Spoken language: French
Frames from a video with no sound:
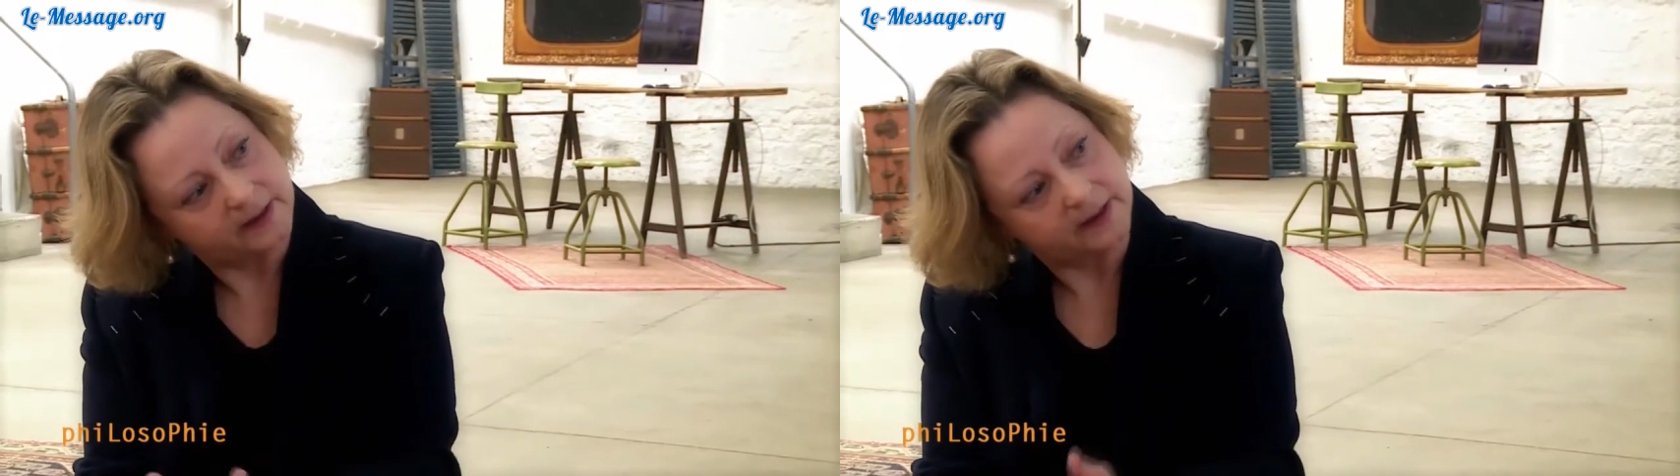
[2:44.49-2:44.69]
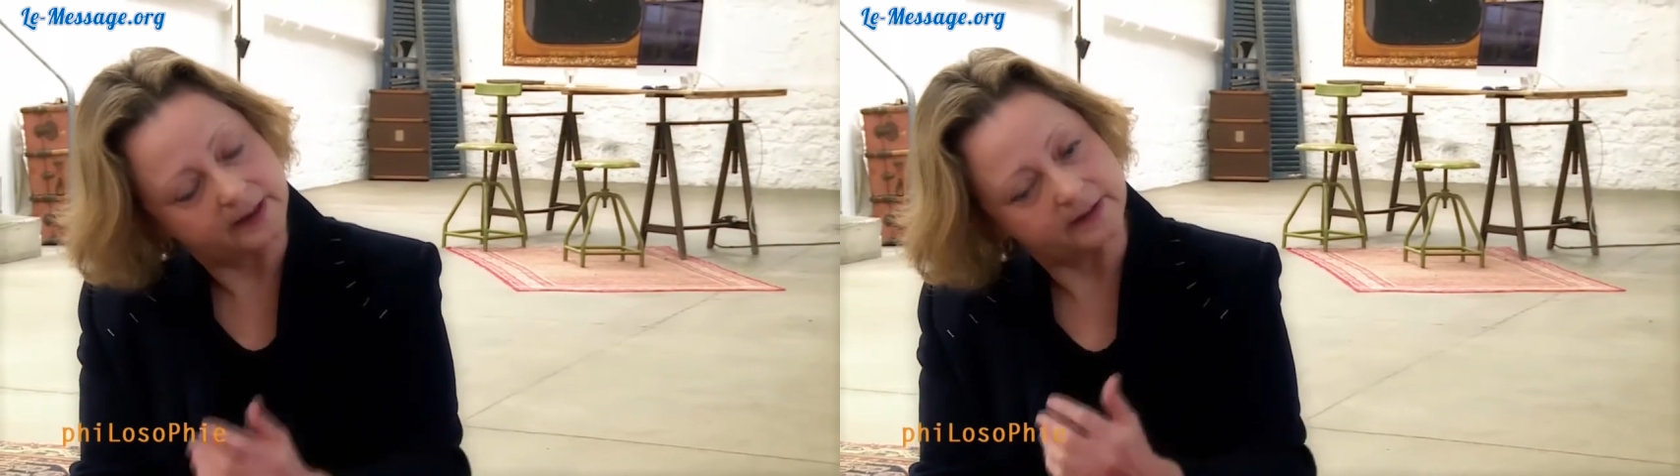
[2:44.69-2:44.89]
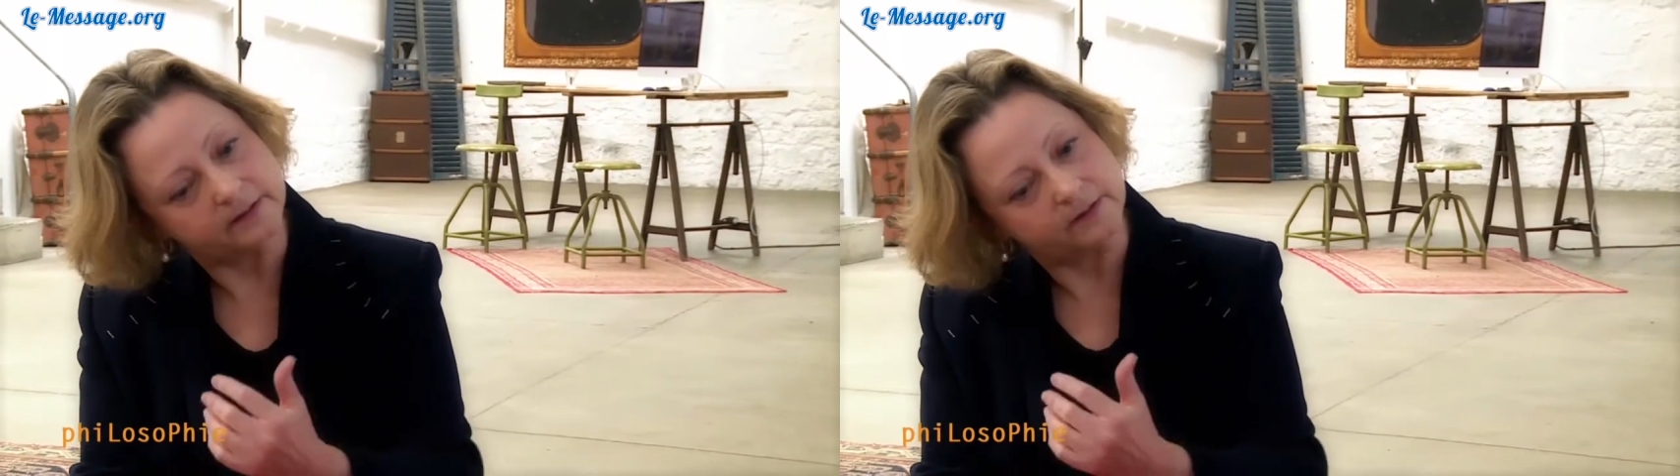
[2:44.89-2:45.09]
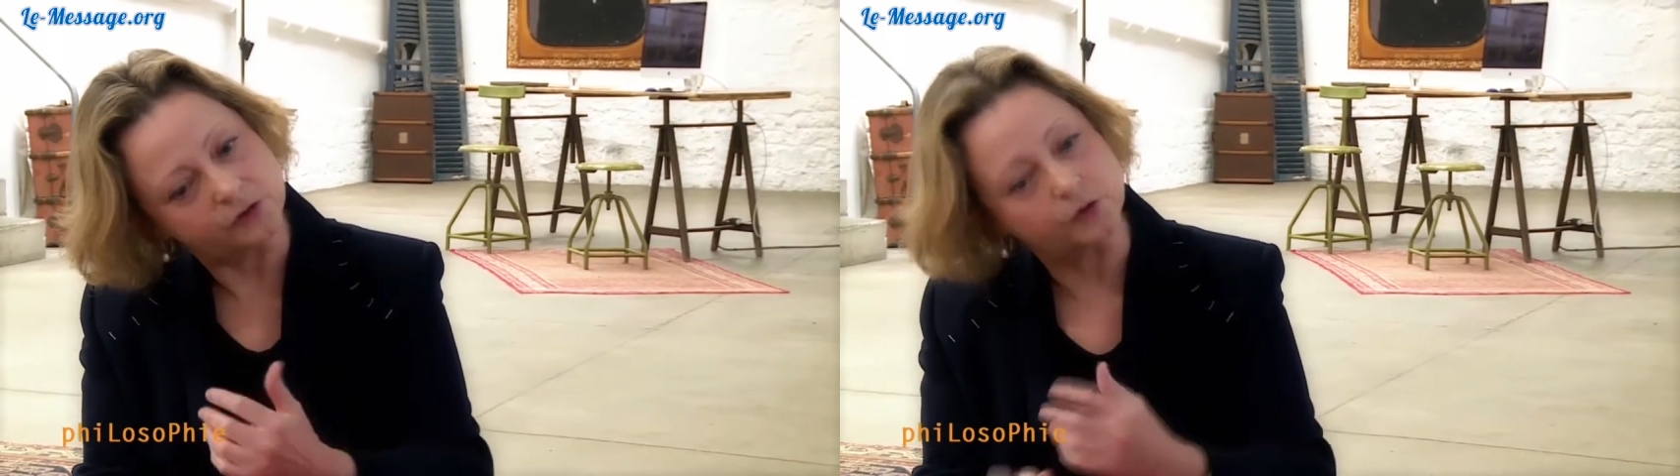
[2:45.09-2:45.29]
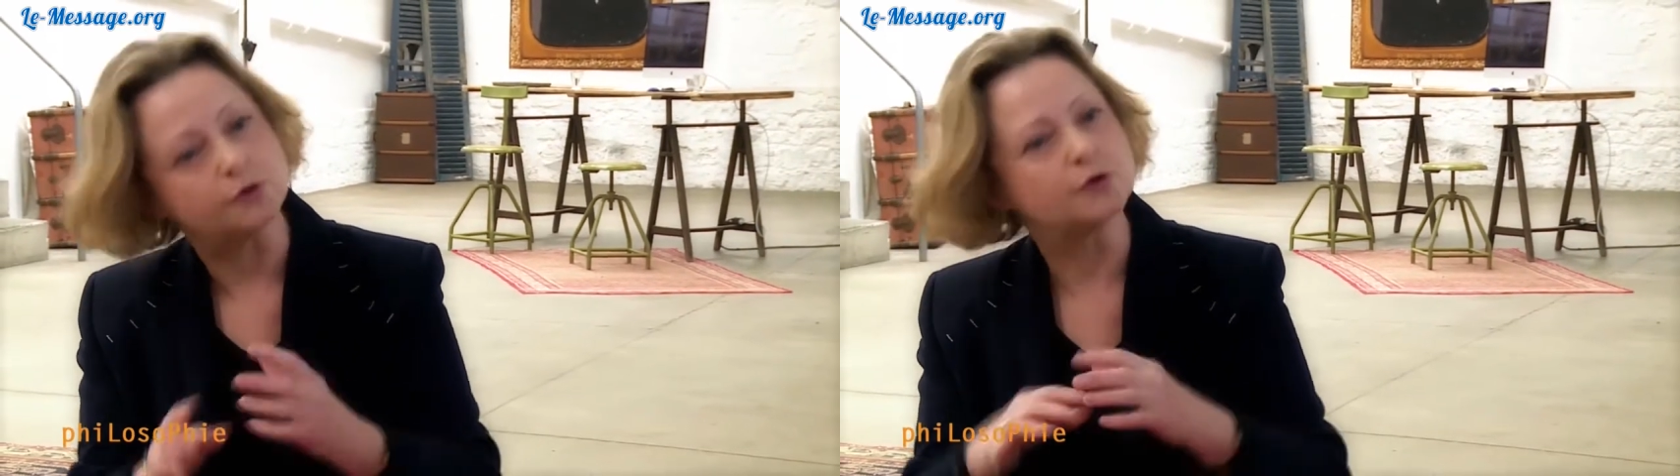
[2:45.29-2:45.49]
et
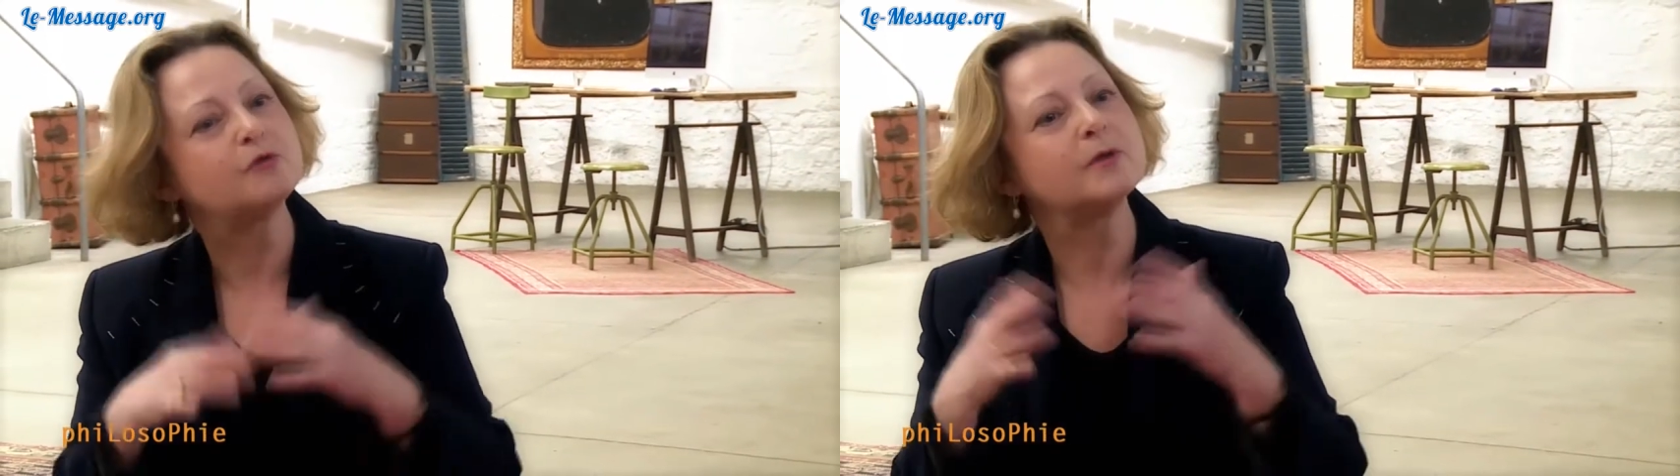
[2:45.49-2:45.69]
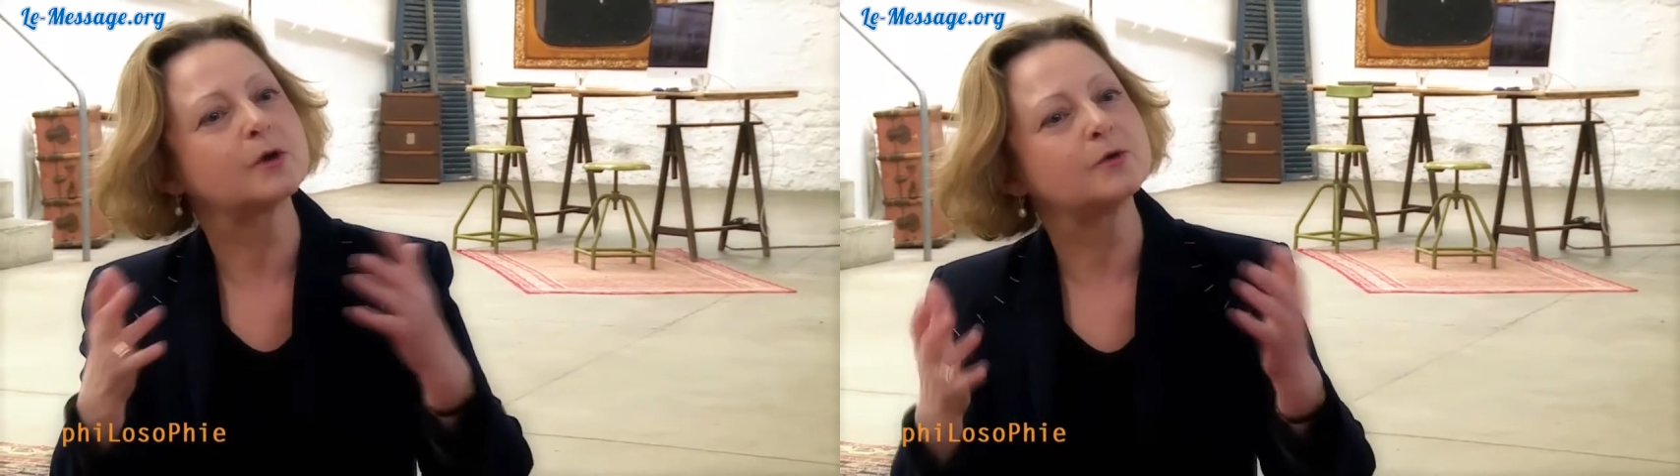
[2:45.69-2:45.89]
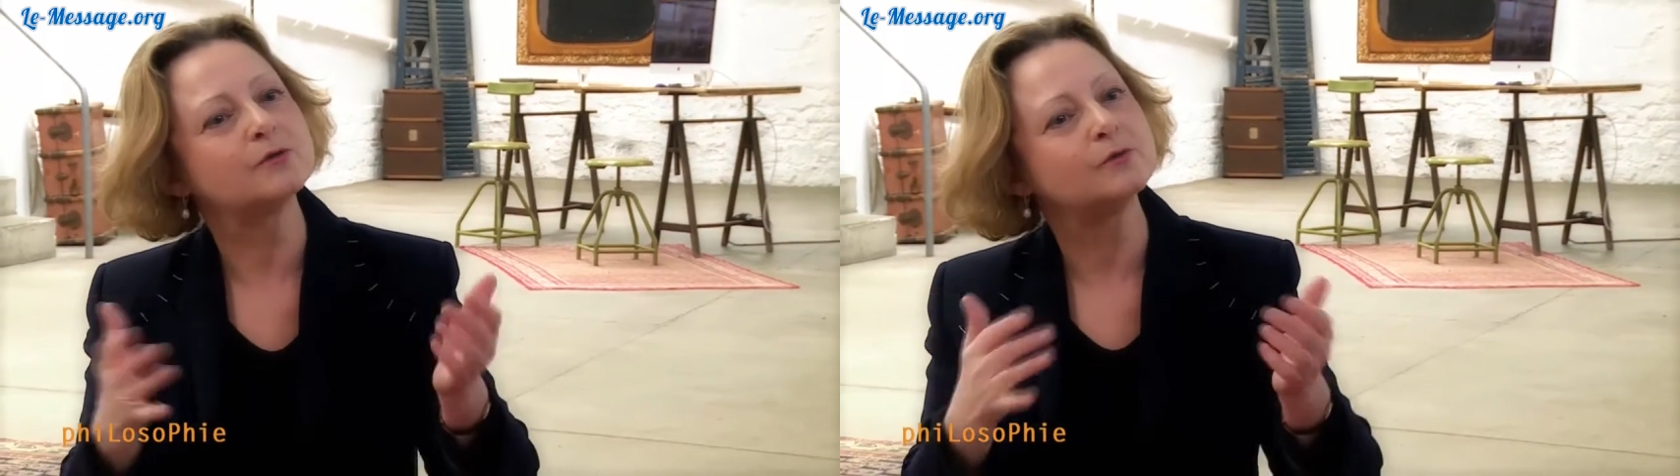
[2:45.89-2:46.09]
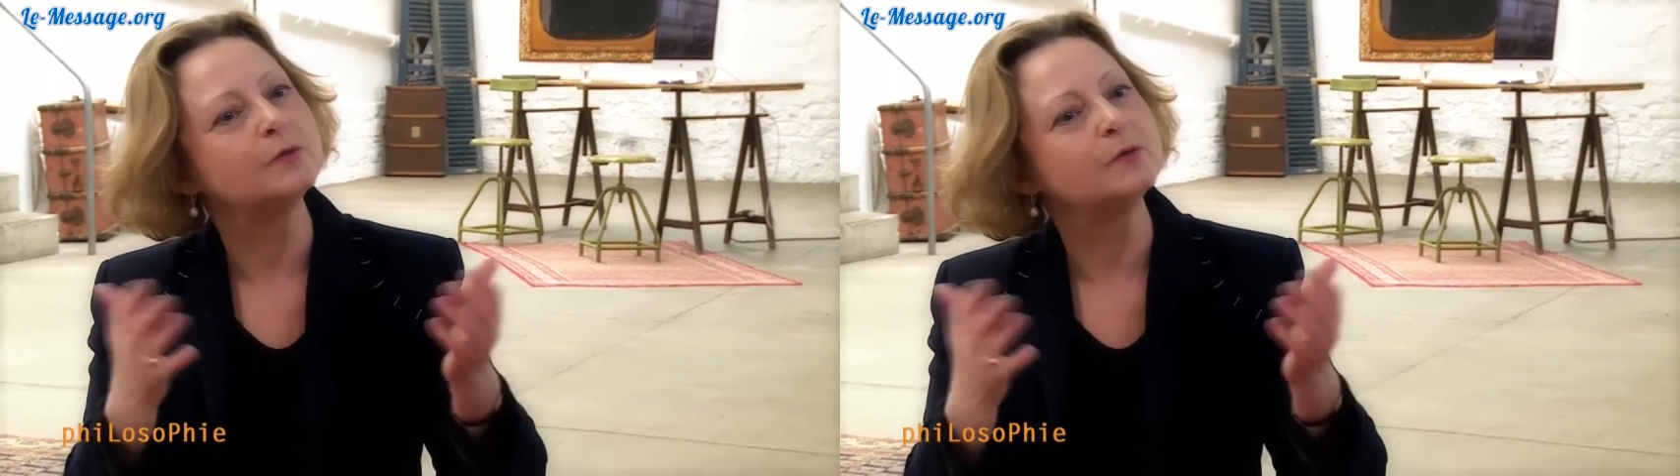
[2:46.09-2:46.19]
je suis redevenue